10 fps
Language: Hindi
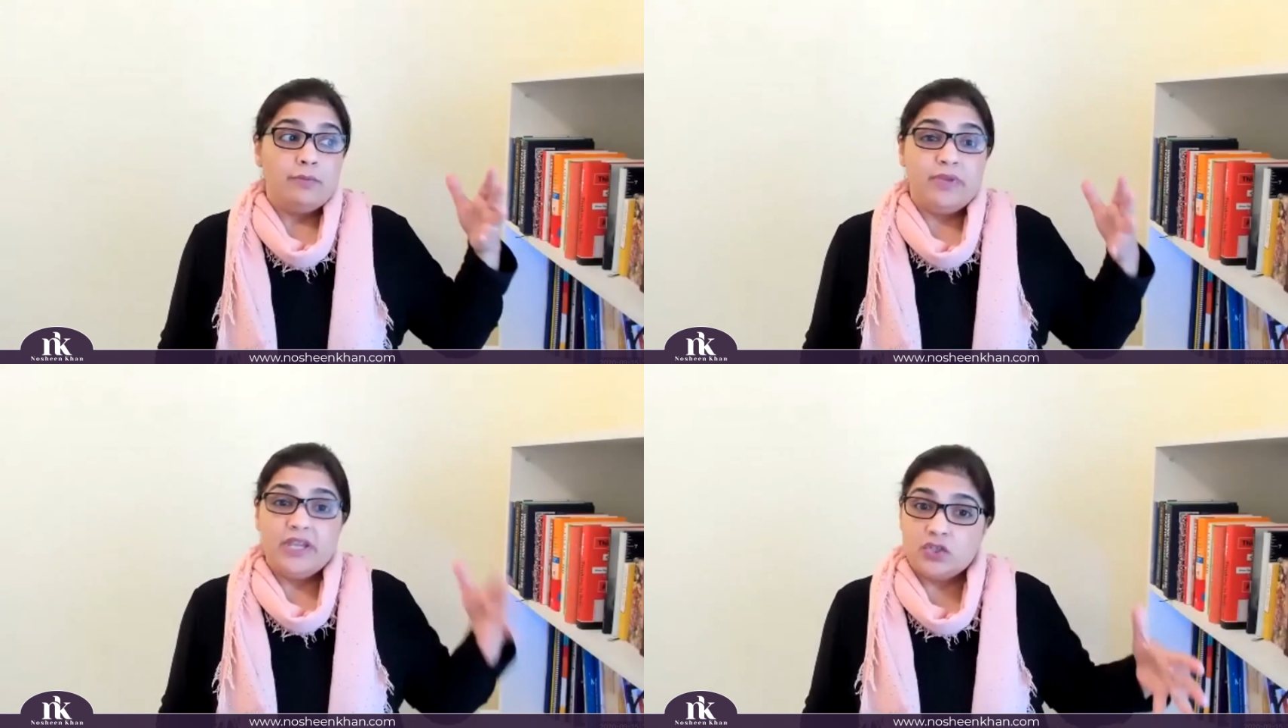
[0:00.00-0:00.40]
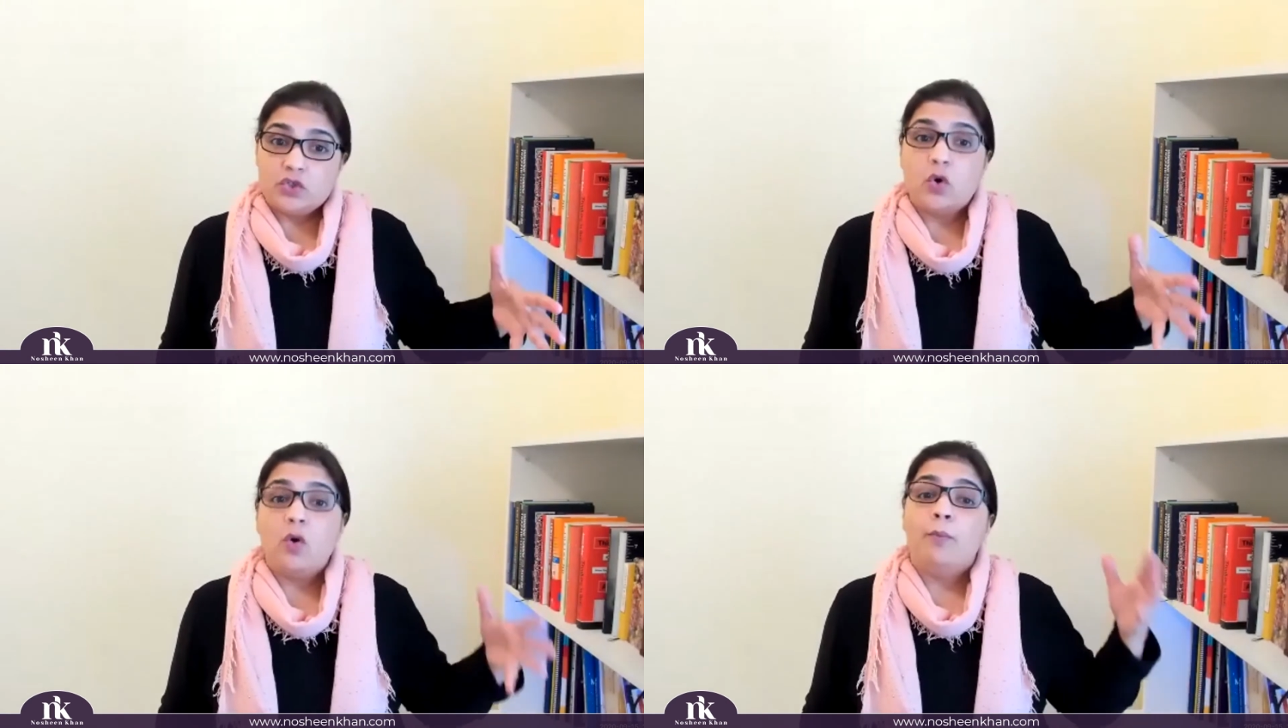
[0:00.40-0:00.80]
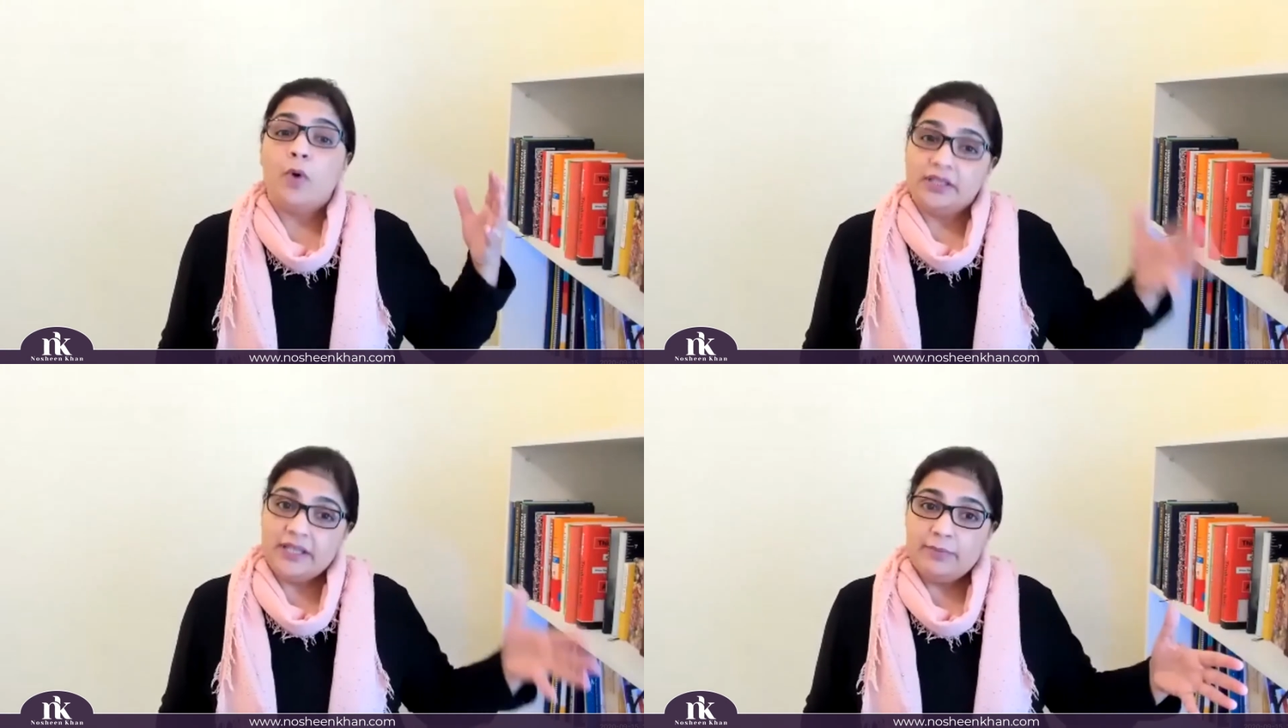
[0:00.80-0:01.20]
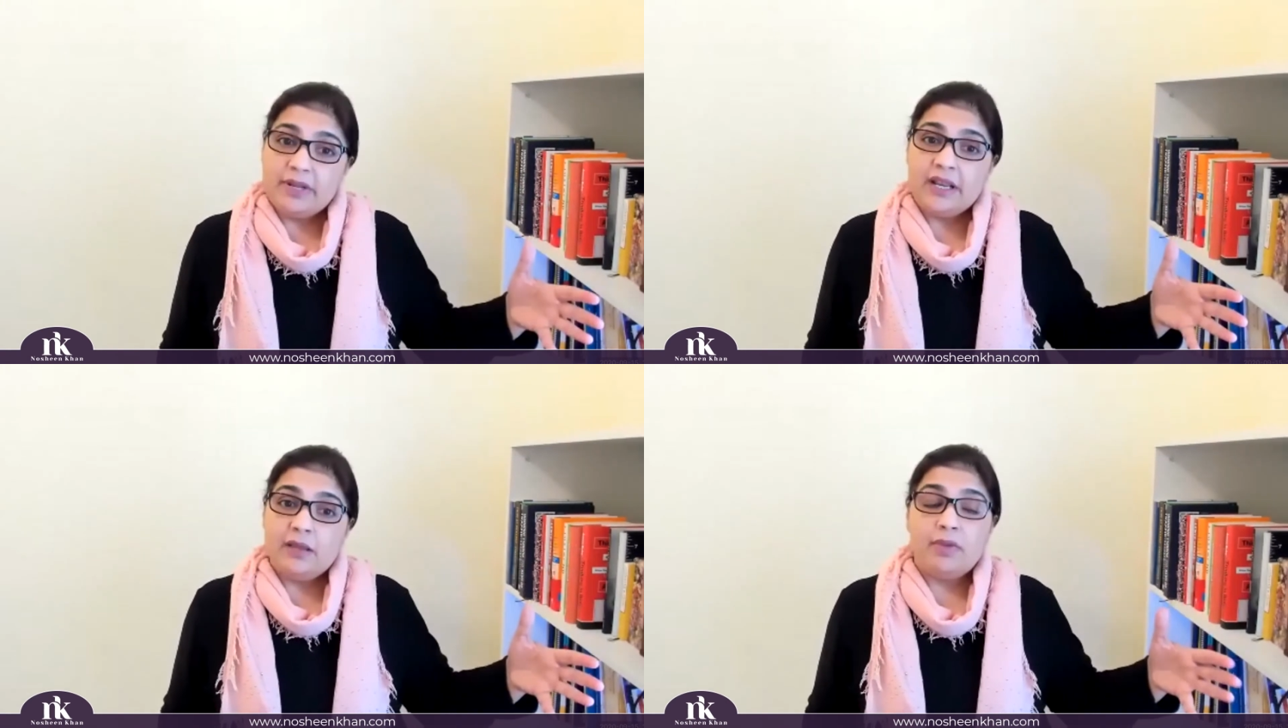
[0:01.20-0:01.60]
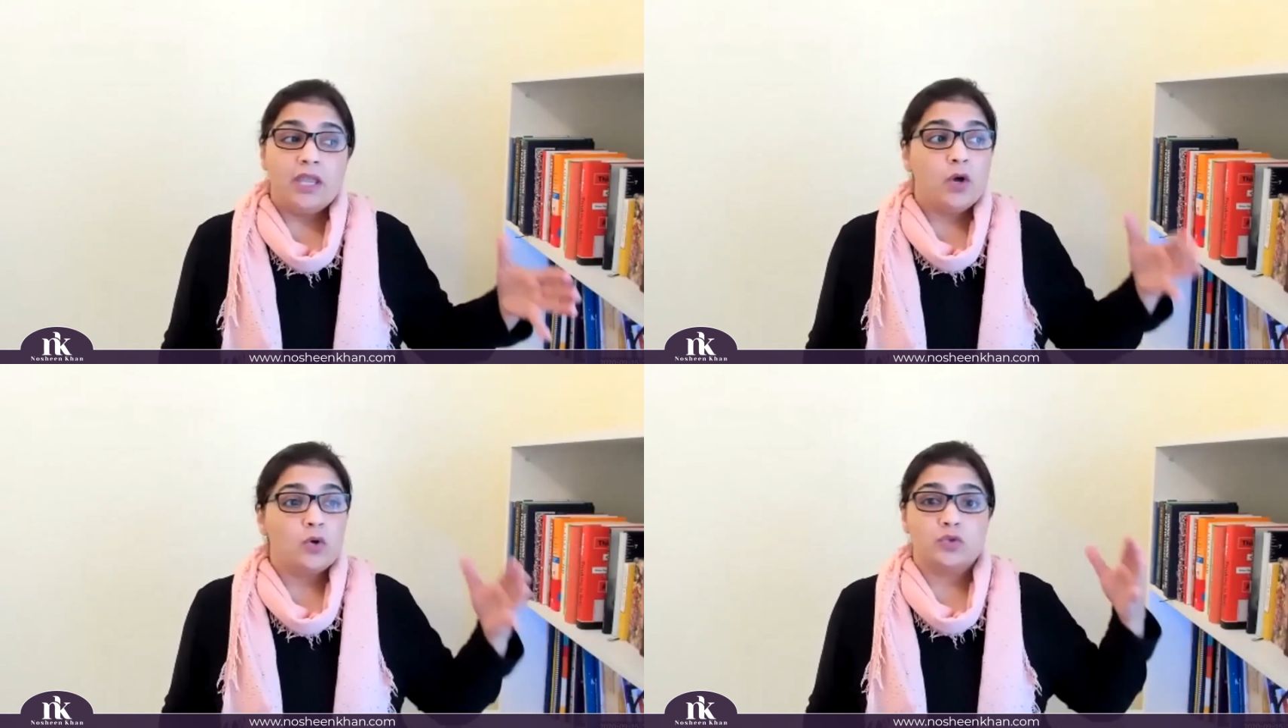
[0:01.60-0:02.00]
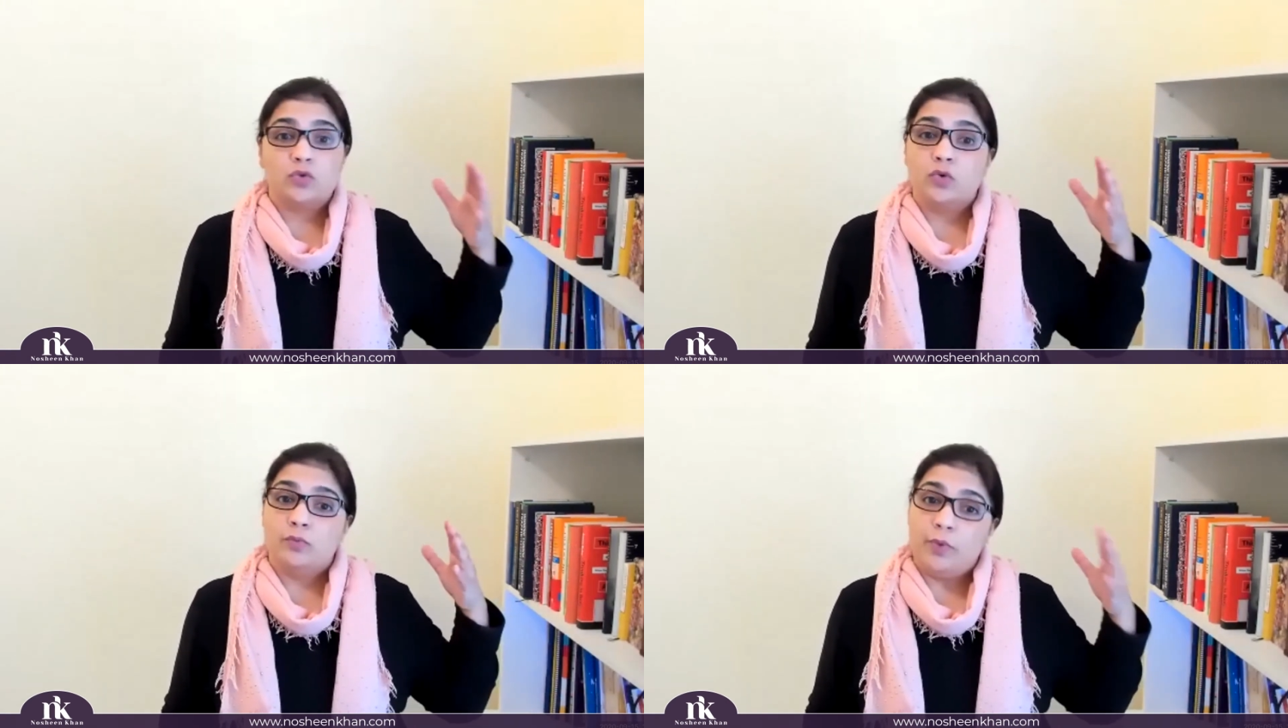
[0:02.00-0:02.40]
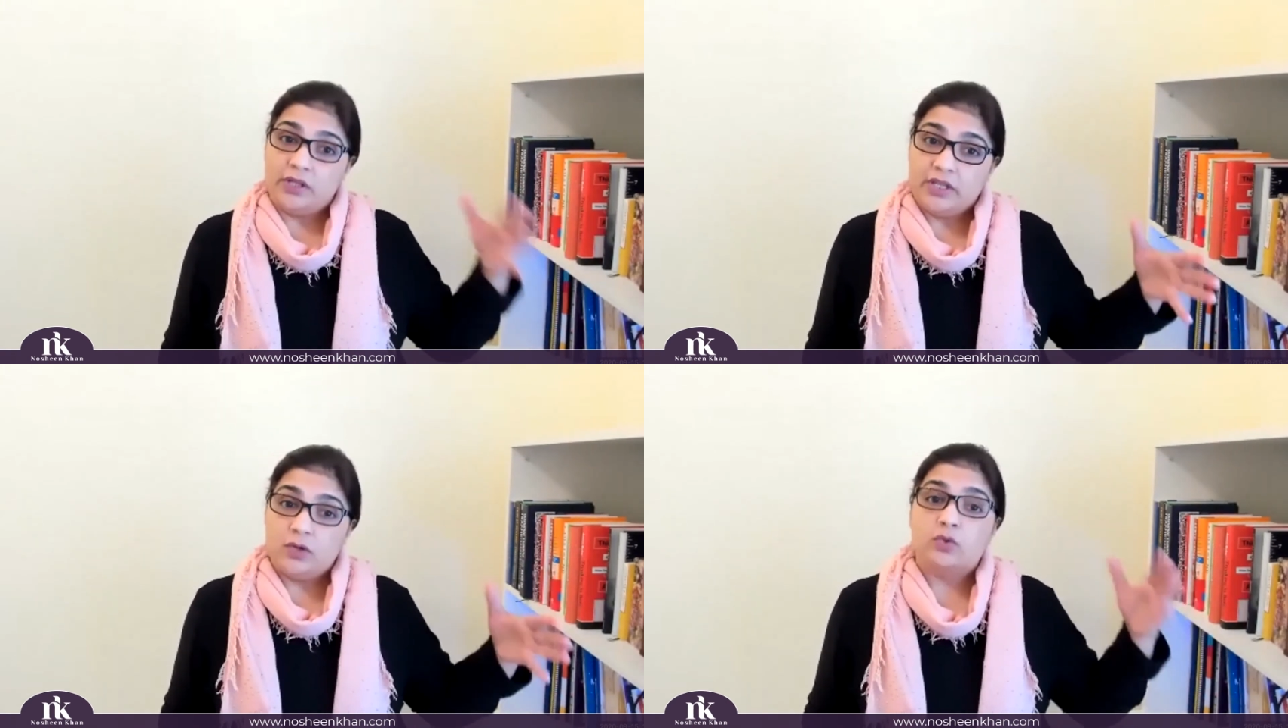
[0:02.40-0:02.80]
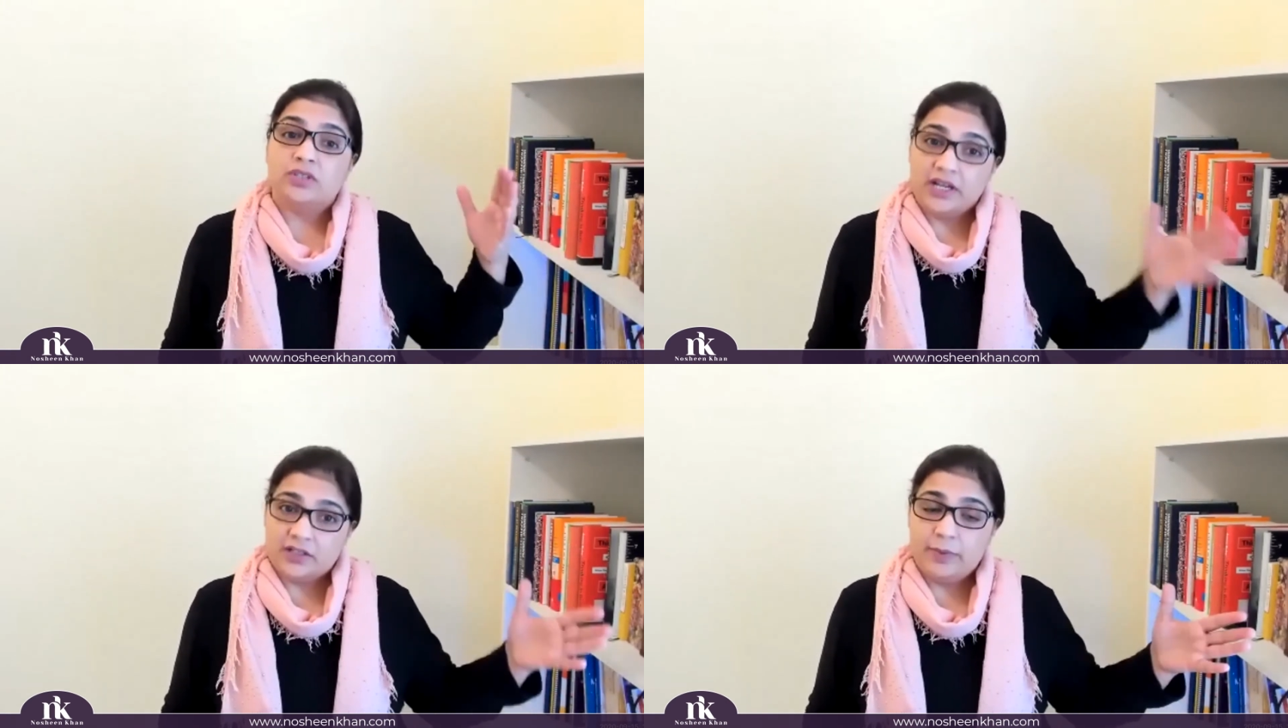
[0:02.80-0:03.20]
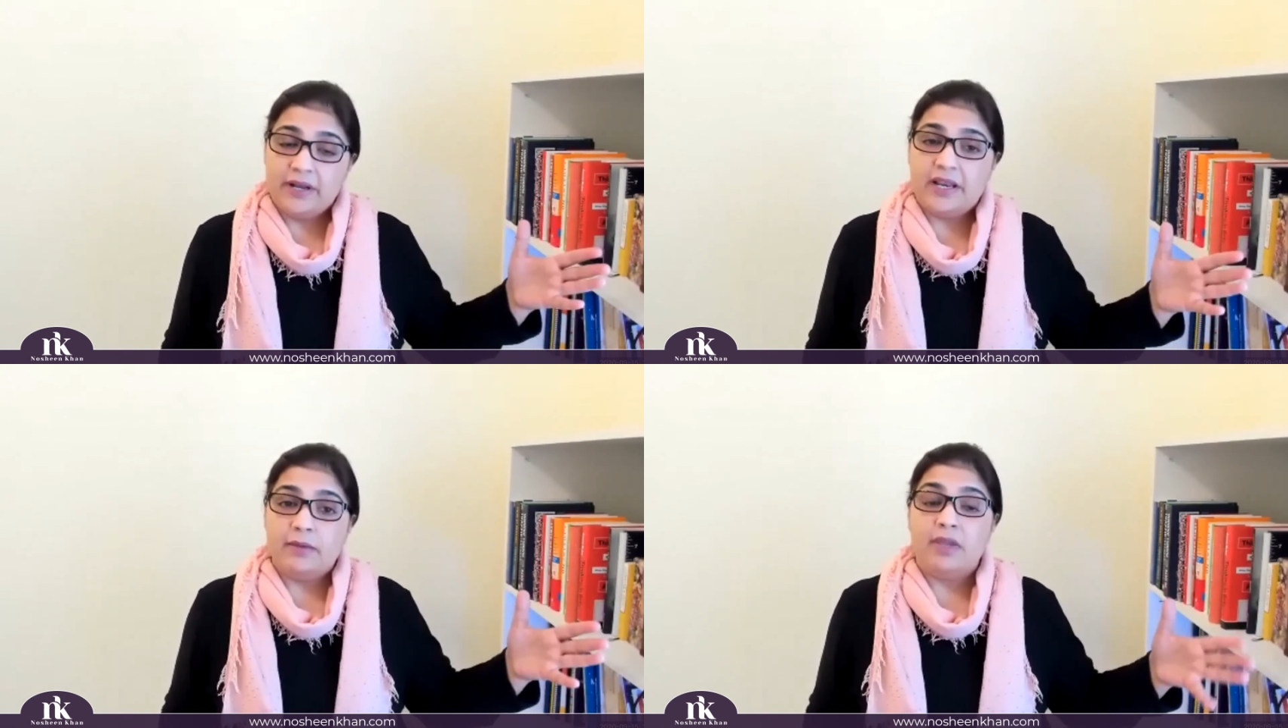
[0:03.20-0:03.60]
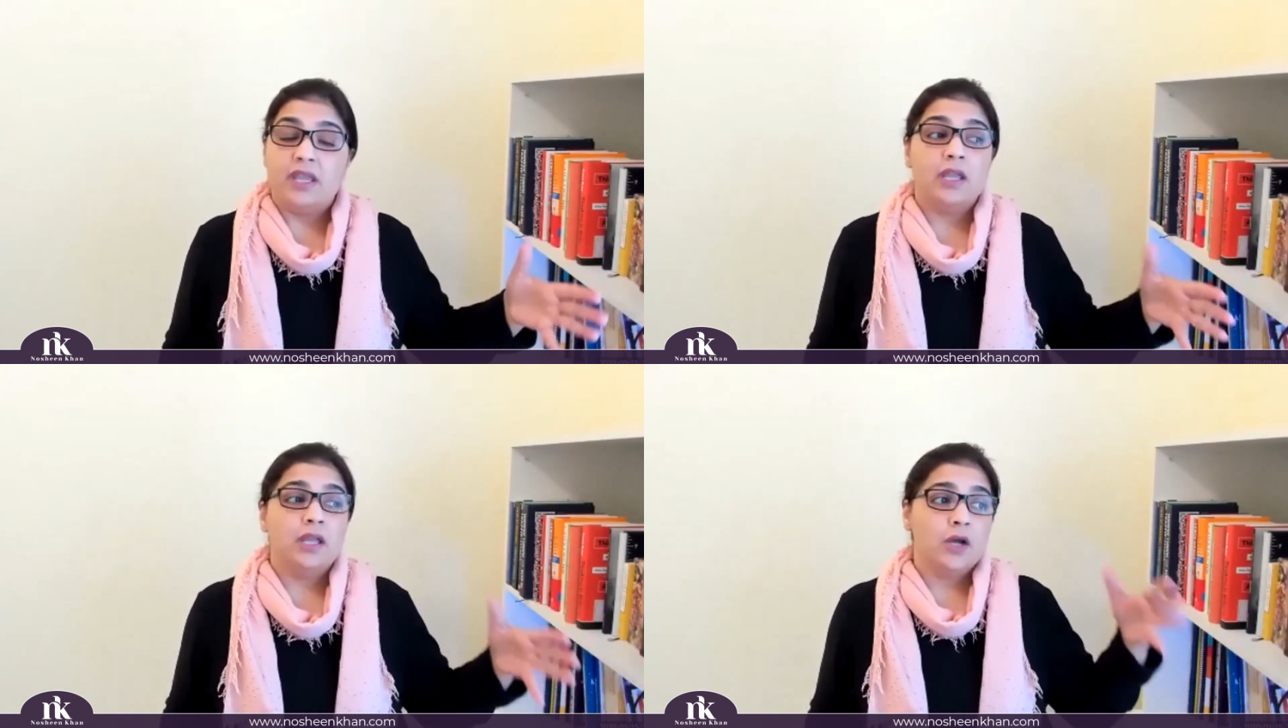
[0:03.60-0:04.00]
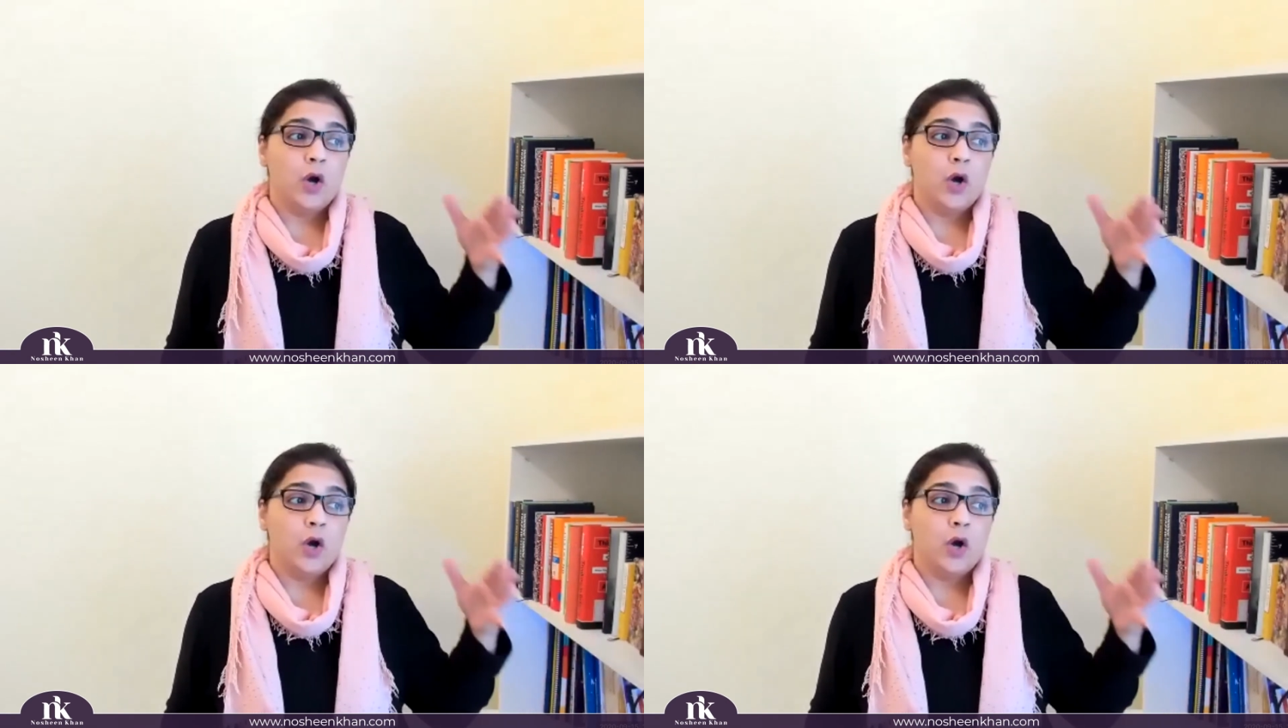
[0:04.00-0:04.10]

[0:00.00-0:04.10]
बीज को पौधे बनने में और उसको पौधे को दरख्त बनने में